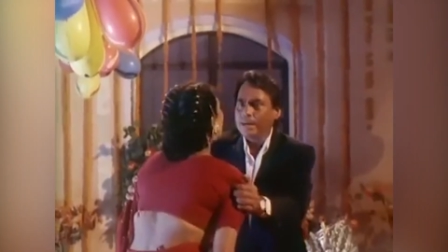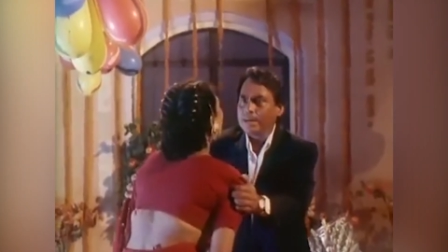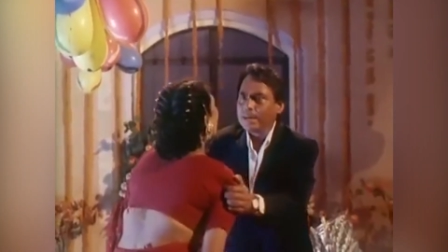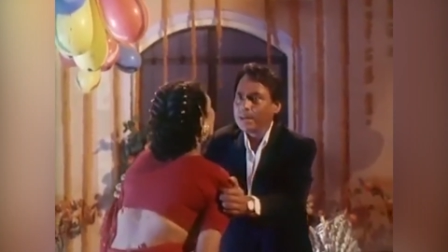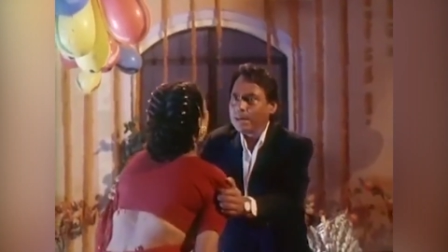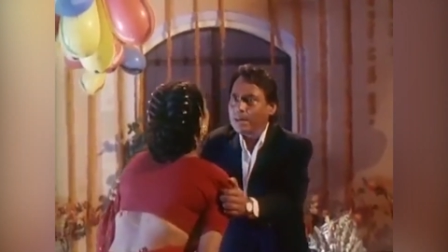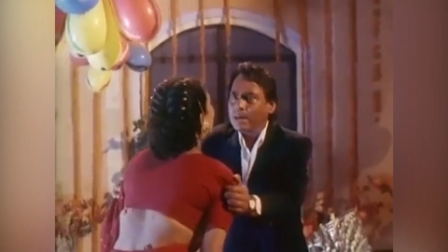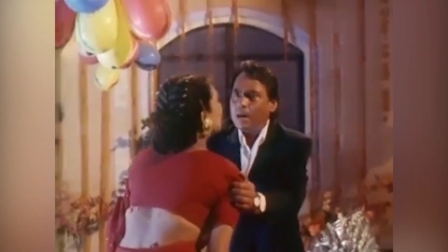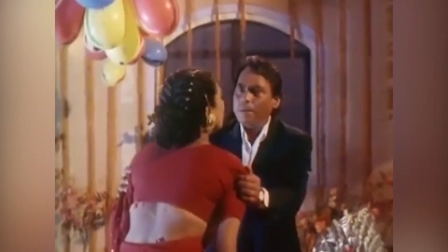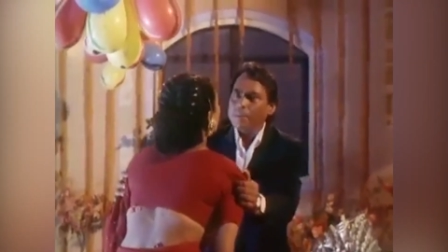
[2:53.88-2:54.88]
হ্যাঁ?
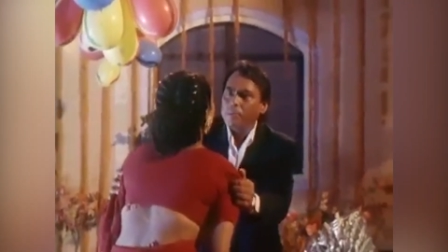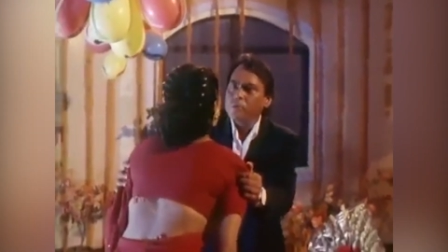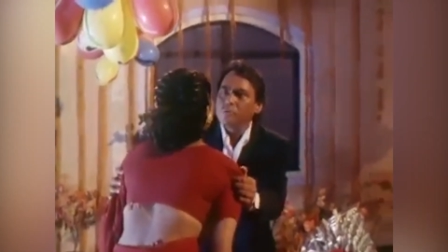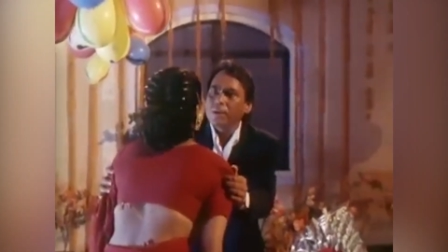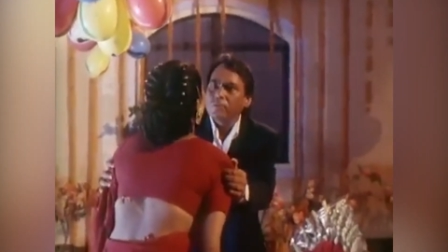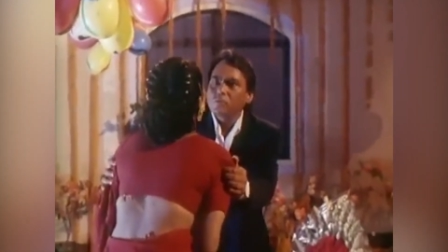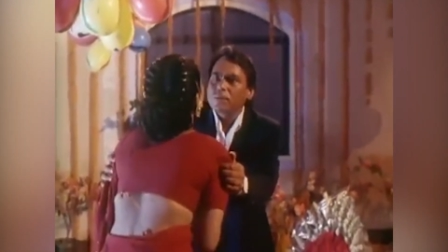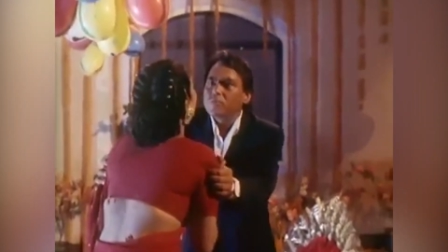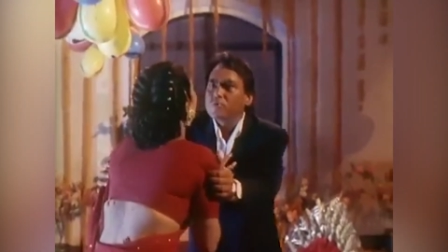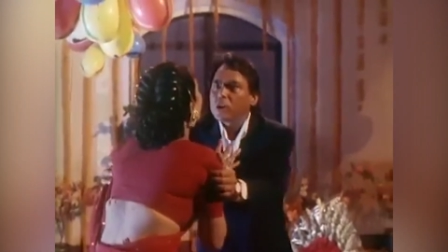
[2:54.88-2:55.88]
আমার বন্ধু
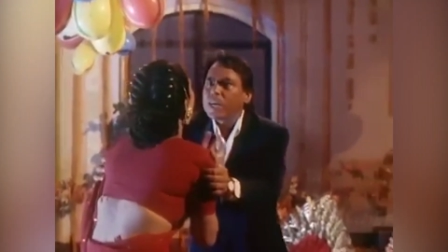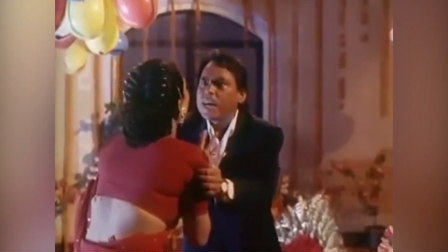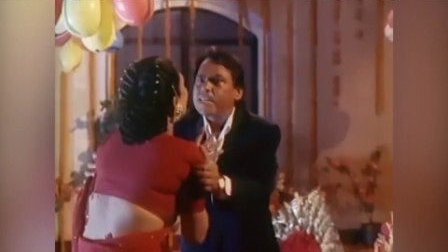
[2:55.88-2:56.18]
বান্ধব তোমার খুব